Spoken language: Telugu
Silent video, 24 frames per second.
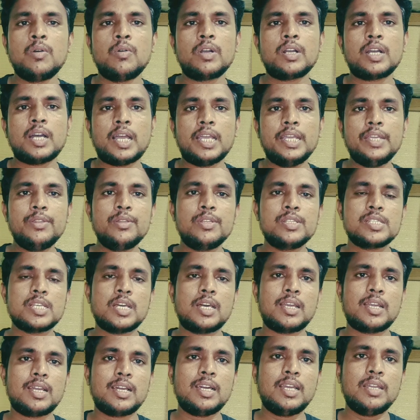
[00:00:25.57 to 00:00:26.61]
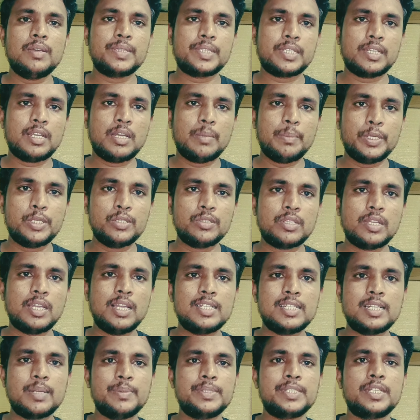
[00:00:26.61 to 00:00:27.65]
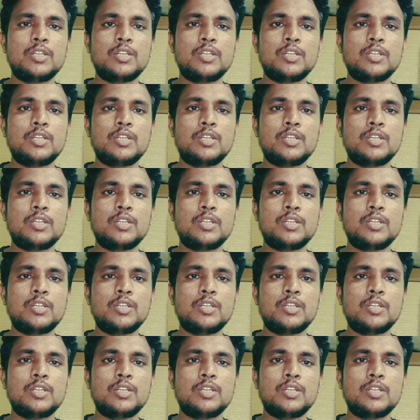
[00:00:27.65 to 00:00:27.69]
ఒక ఐదు నుంచి ఆరు రకాల విత్తనాలు మీకు తెలియజేయడం